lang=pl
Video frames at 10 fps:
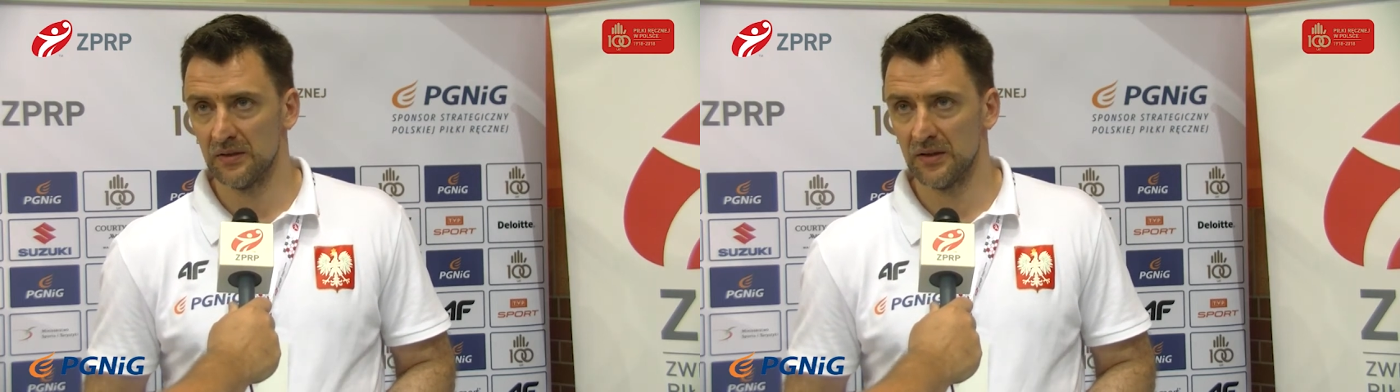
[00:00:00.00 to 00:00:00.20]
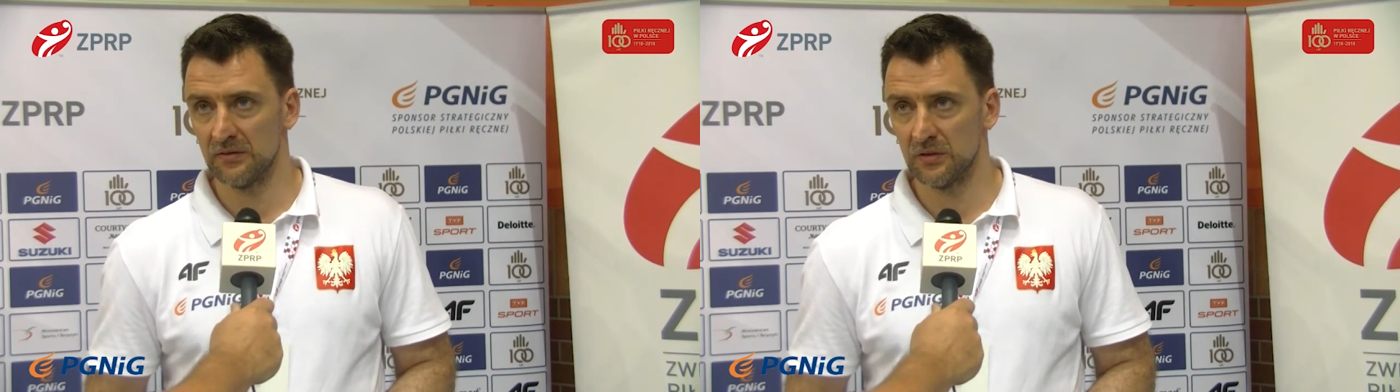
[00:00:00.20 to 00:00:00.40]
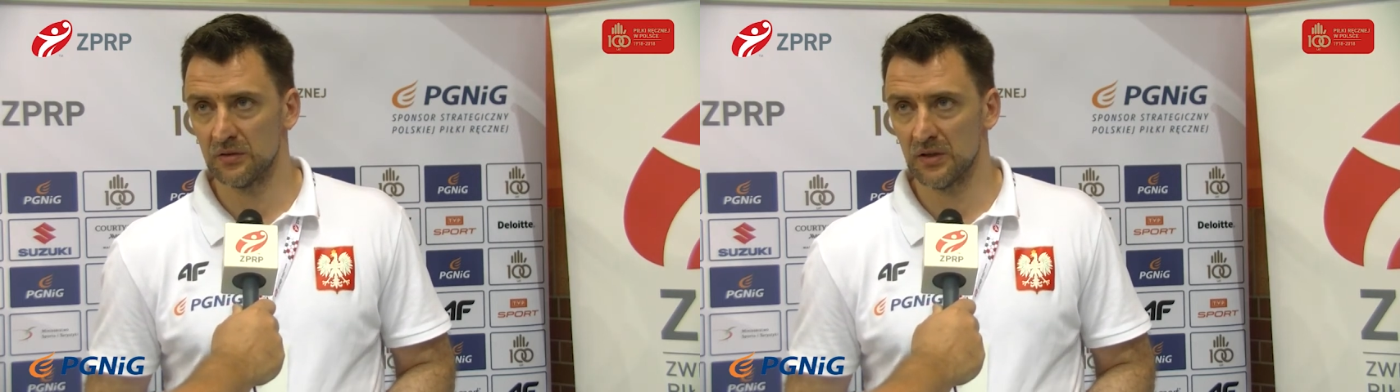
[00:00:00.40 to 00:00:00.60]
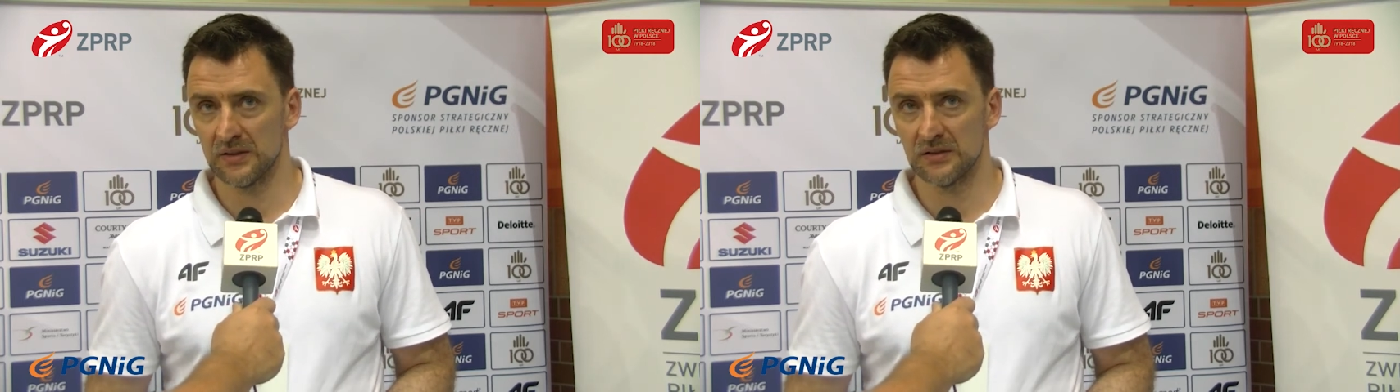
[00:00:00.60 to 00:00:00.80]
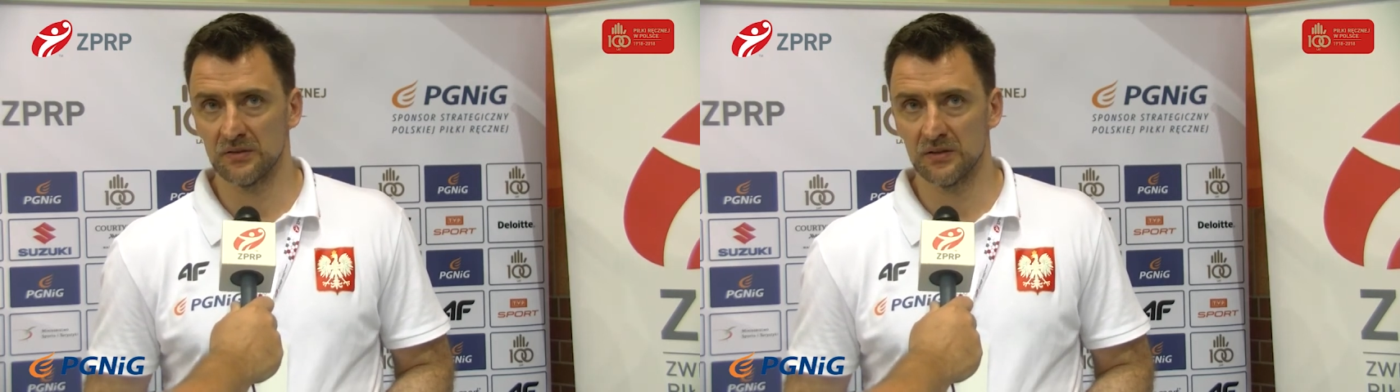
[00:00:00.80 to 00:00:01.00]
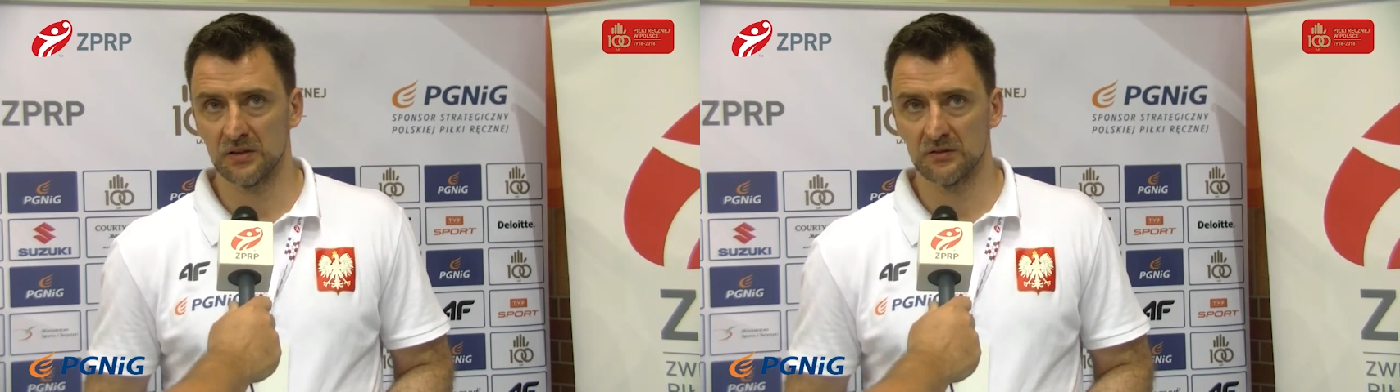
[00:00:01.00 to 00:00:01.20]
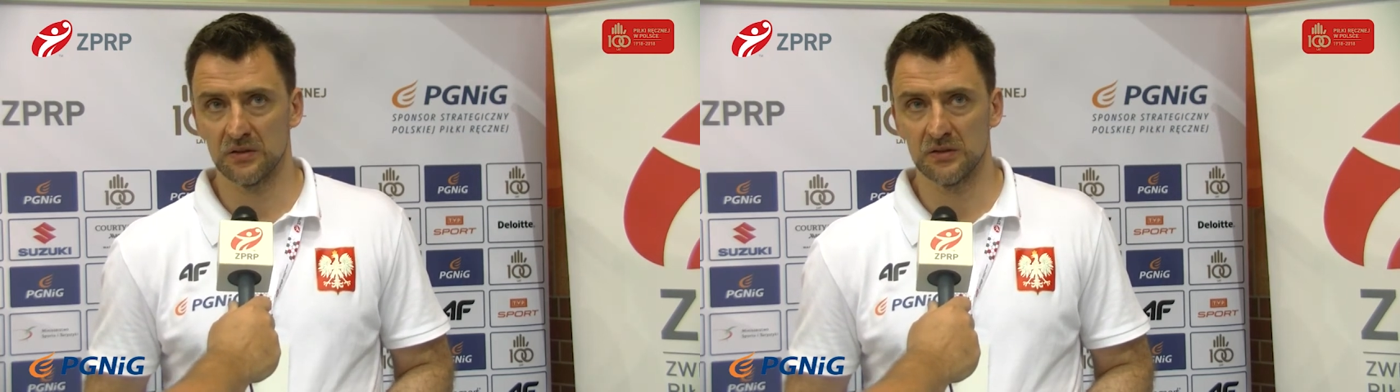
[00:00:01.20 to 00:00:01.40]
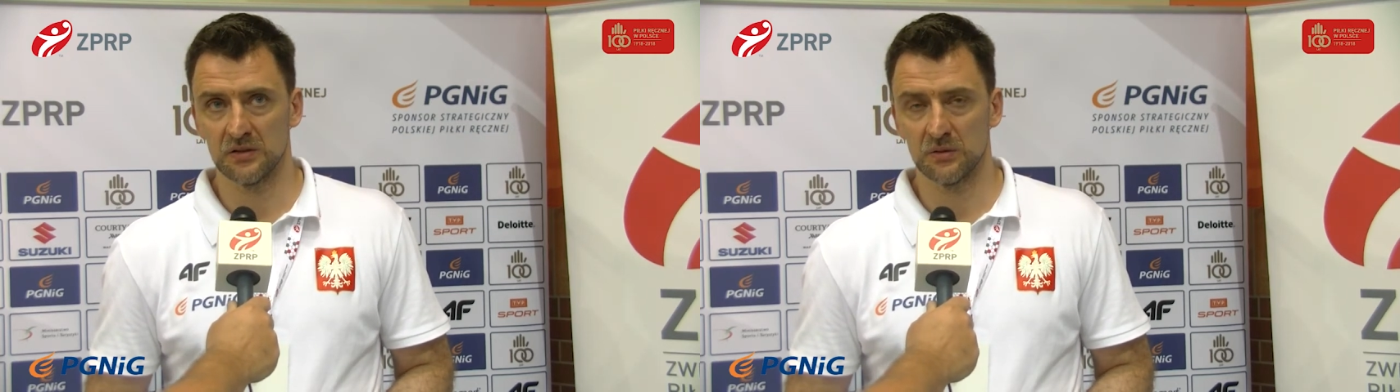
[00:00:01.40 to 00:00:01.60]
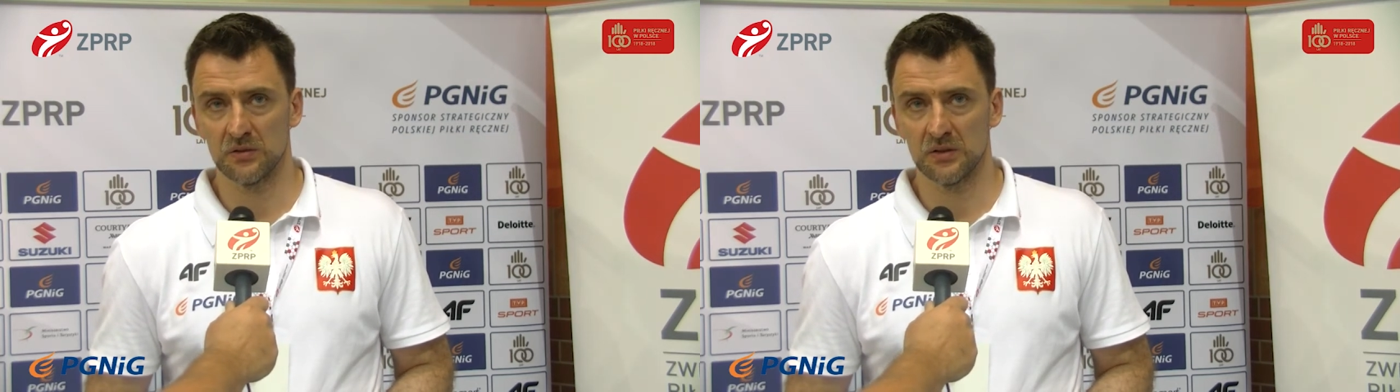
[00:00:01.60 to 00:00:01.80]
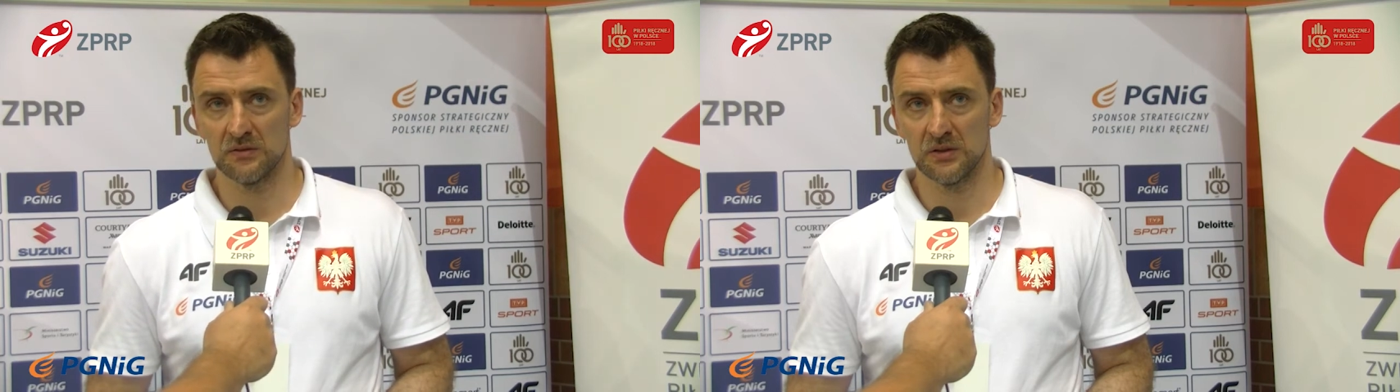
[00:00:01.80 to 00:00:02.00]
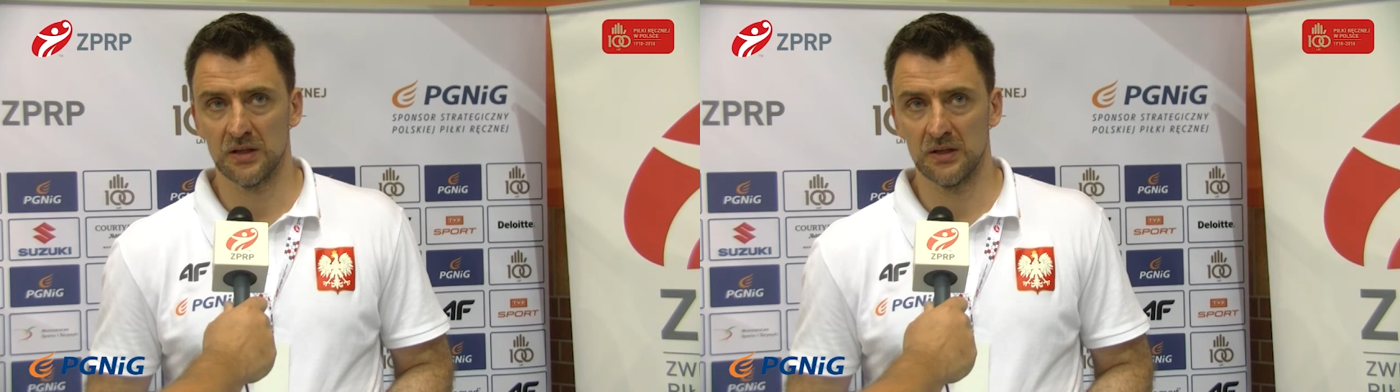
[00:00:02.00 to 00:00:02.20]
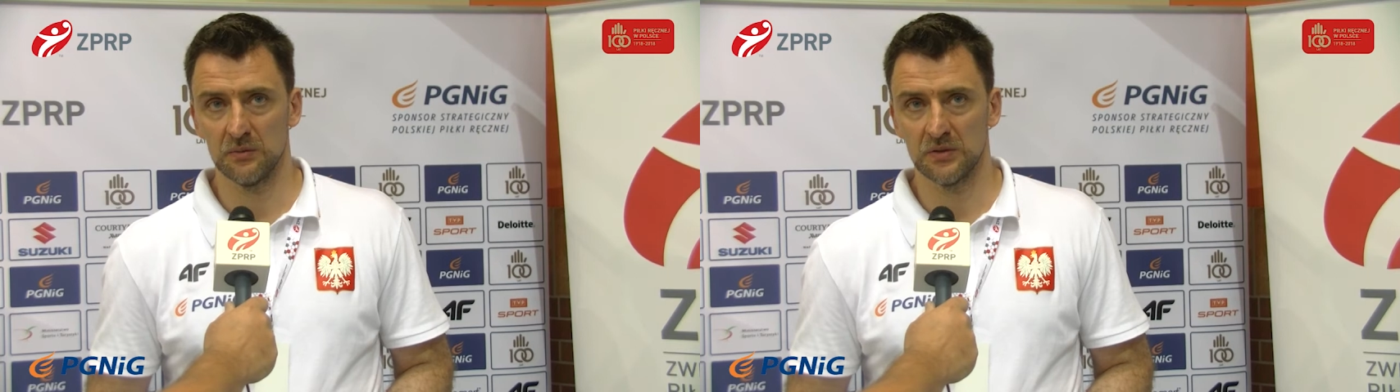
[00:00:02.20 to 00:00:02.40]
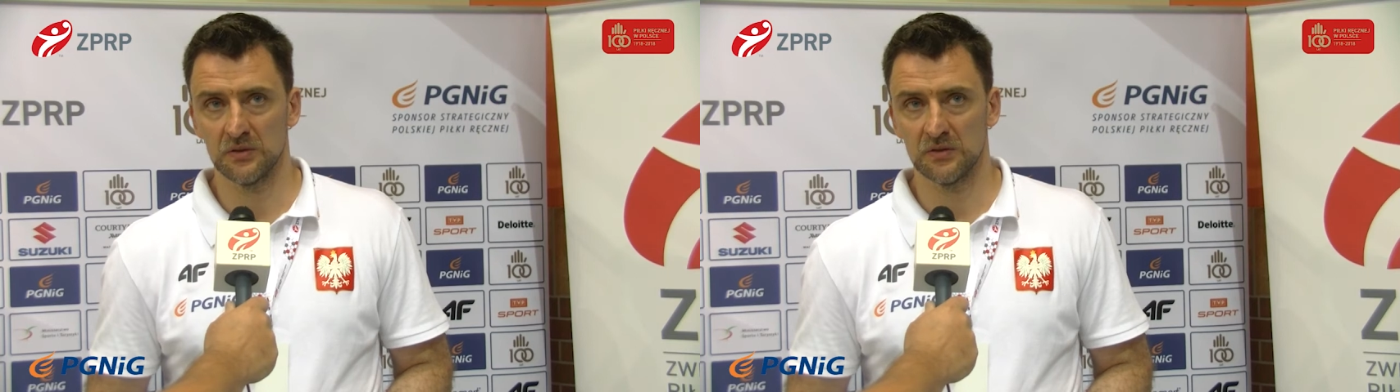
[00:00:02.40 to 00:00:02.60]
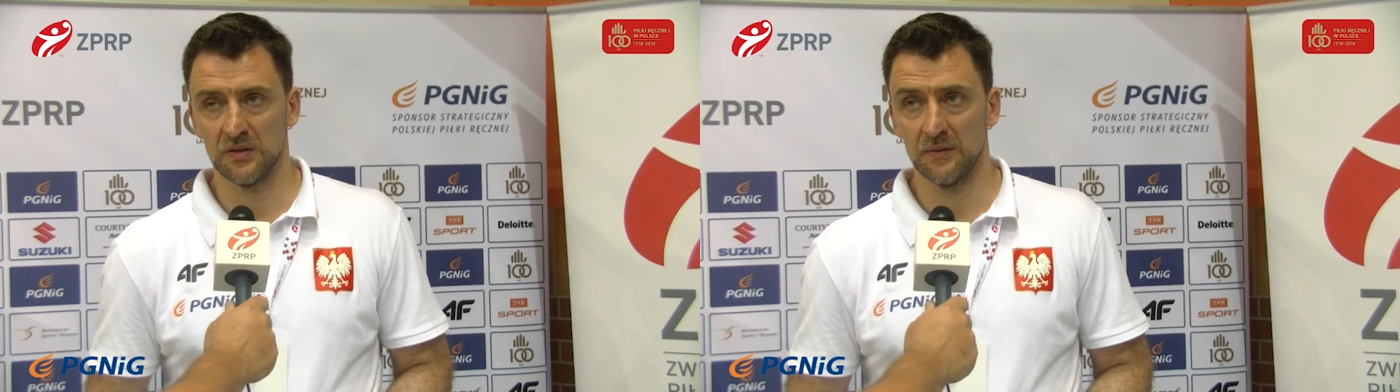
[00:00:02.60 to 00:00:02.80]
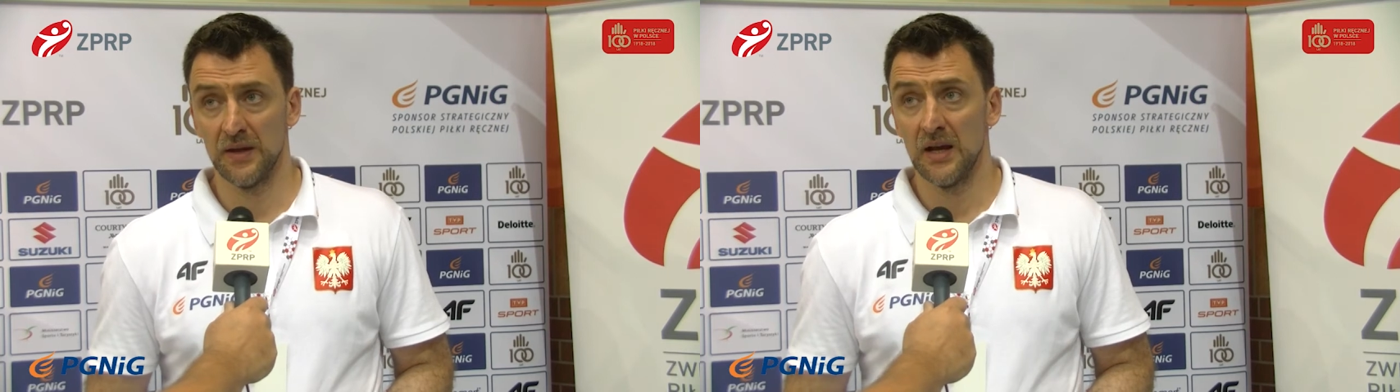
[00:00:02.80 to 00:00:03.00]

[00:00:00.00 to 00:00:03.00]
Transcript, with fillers: najwyższą klasę światową i oni zasłużenie wygrali mistrzostwa.